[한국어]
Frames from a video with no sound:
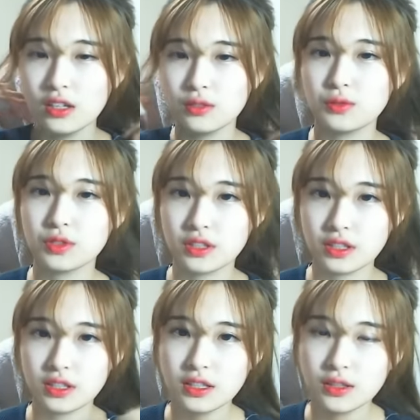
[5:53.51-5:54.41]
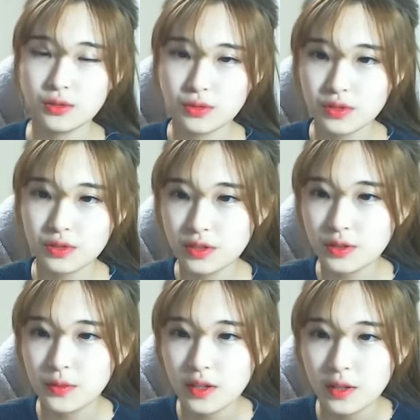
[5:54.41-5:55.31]
솔직히
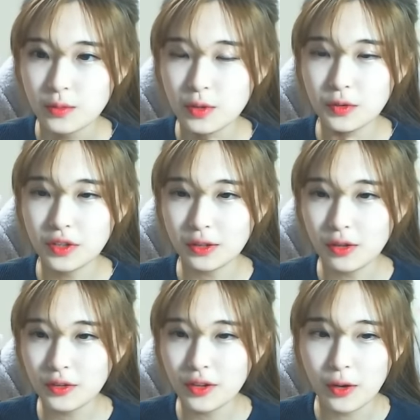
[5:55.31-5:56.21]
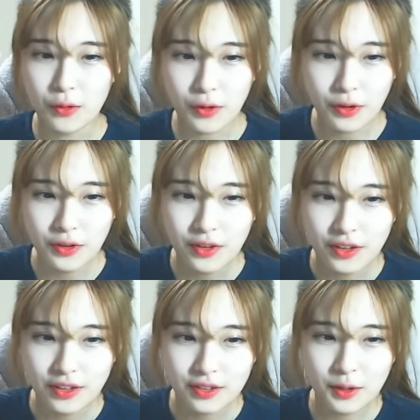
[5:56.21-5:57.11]
조금 비번 다 털렸다고요?
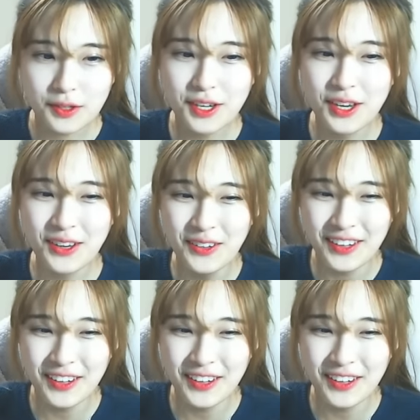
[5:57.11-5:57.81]
잠시만